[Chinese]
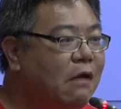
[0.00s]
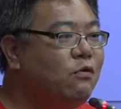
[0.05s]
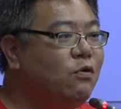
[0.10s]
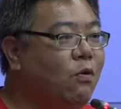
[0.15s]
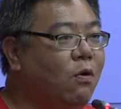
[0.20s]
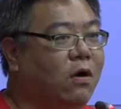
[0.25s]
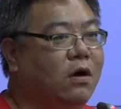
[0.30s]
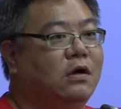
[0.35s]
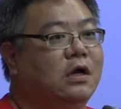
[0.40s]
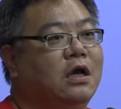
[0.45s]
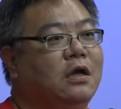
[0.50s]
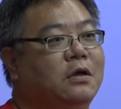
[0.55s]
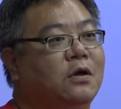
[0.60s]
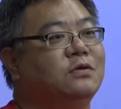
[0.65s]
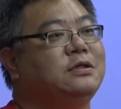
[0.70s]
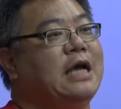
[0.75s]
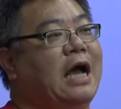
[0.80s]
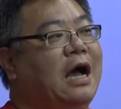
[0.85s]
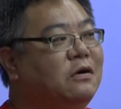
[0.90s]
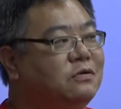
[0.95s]
如果有
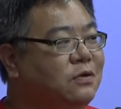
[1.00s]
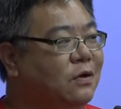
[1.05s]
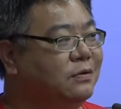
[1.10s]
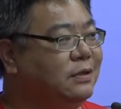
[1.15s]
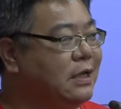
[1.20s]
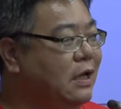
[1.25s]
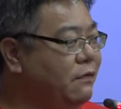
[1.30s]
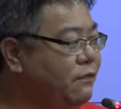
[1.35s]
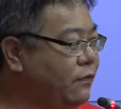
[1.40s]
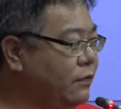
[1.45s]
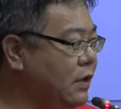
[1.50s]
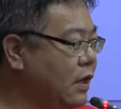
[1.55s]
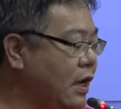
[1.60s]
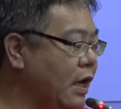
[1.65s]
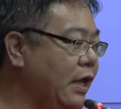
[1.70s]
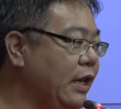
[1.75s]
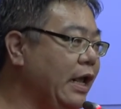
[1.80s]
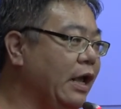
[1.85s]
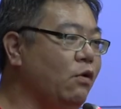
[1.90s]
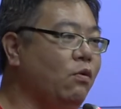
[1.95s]
想要冲政府的，可
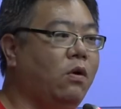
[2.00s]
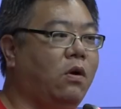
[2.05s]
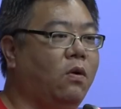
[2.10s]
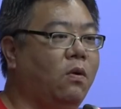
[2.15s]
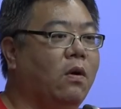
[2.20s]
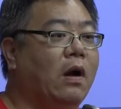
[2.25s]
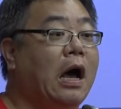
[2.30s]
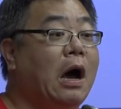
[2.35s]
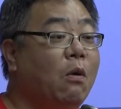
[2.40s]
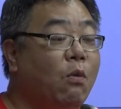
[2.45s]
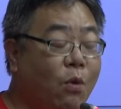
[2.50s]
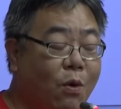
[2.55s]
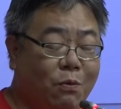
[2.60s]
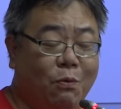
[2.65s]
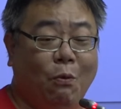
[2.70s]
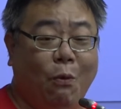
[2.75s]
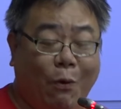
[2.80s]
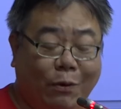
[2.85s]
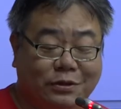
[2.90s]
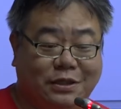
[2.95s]
以联络我啦。我
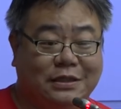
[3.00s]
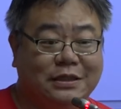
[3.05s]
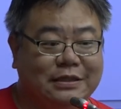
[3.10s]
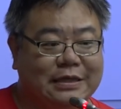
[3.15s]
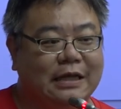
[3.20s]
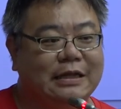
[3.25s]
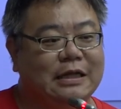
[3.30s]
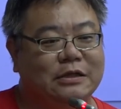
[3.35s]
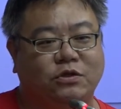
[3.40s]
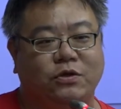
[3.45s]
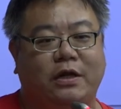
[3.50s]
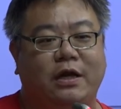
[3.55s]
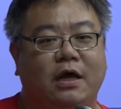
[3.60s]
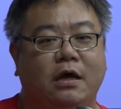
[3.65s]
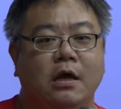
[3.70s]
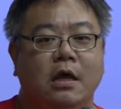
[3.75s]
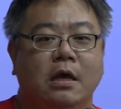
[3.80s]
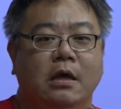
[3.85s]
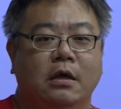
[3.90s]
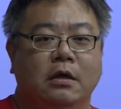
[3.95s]
我是真的觉得，
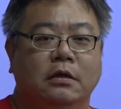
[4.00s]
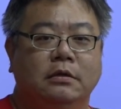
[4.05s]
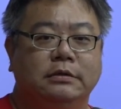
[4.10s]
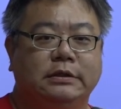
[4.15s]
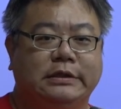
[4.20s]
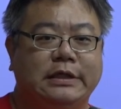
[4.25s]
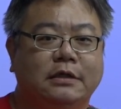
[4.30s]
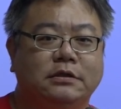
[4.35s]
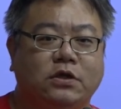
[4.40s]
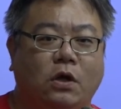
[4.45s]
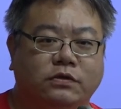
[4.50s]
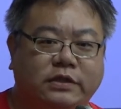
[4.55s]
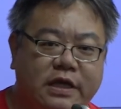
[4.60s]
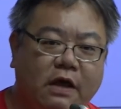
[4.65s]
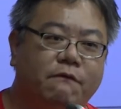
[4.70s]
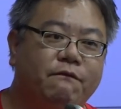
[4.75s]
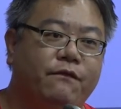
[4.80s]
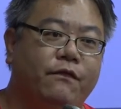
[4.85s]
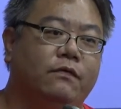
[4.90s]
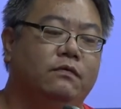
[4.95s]
这种
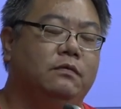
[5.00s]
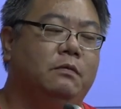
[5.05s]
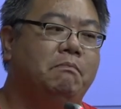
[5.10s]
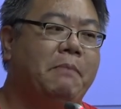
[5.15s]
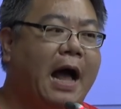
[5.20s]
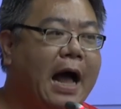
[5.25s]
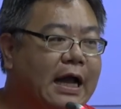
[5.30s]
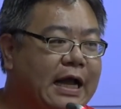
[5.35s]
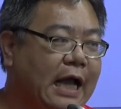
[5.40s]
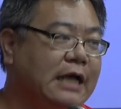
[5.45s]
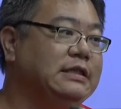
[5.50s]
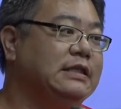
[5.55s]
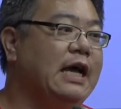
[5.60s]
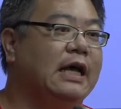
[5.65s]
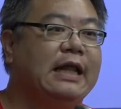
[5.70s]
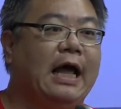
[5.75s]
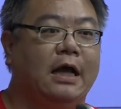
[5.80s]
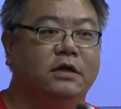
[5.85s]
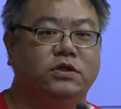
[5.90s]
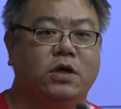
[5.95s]
政府把他赶下
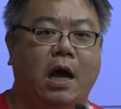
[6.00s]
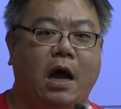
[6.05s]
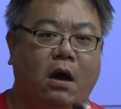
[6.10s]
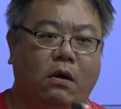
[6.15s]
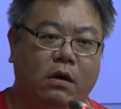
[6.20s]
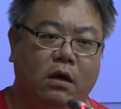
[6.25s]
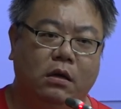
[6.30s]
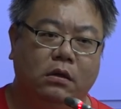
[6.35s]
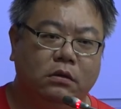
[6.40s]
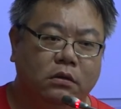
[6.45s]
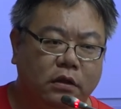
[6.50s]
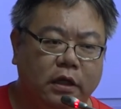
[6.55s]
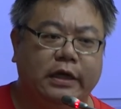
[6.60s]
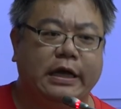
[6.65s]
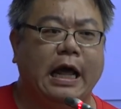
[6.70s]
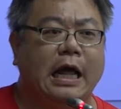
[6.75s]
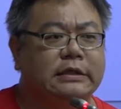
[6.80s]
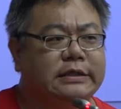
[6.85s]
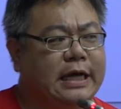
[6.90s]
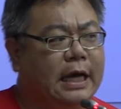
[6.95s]
台就好了。你
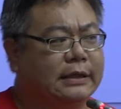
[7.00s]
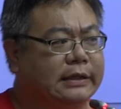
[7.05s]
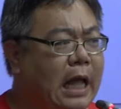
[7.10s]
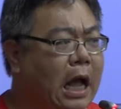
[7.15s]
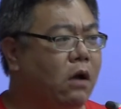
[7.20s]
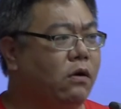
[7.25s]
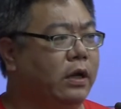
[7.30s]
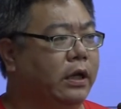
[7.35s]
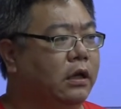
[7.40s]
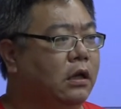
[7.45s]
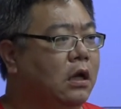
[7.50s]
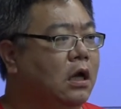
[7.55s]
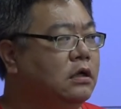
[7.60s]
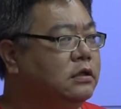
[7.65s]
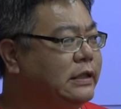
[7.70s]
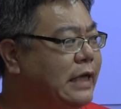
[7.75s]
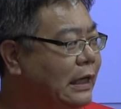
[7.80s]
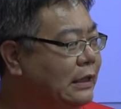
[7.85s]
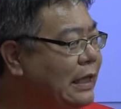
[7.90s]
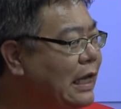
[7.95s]
跟他讲道理，
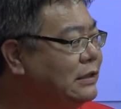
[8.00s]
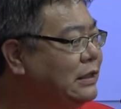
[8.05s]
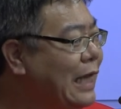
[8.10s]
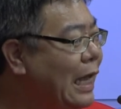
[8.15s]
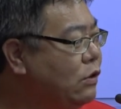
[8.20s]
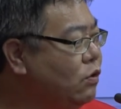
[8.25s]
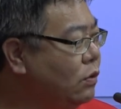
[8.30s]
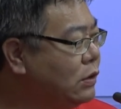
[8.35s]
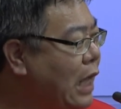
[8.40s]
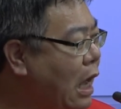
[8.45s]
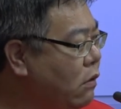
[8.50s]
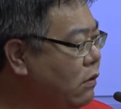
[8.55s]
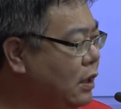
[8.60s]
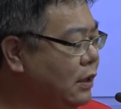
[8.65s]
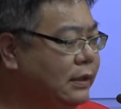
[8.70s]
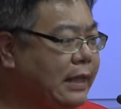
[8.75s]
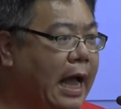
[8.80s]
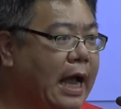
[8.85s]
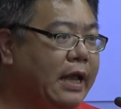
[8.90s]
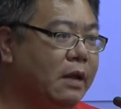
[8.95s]
讲再再多道理，
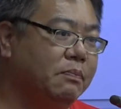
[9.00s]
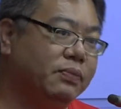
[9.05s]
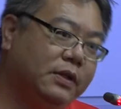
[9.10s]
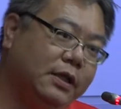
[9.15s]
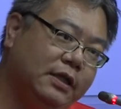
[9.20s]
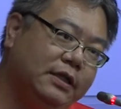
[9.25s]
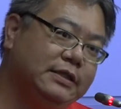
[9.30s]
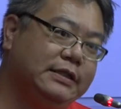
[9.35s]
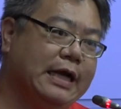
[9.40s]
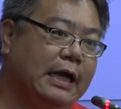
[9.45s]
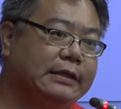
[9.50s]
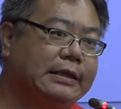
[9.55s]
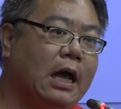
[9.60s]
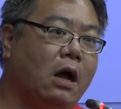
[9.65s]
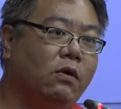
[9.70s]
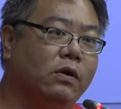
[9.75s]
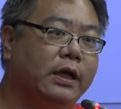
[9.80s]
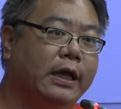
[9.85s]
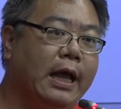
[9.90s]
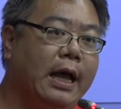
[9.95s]
他也不听你讲
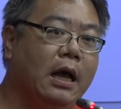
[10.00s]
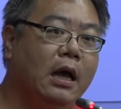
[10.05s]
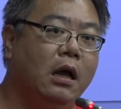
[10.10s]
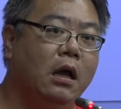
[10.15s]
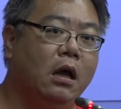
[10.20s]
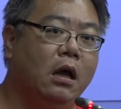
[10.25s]
道理啊。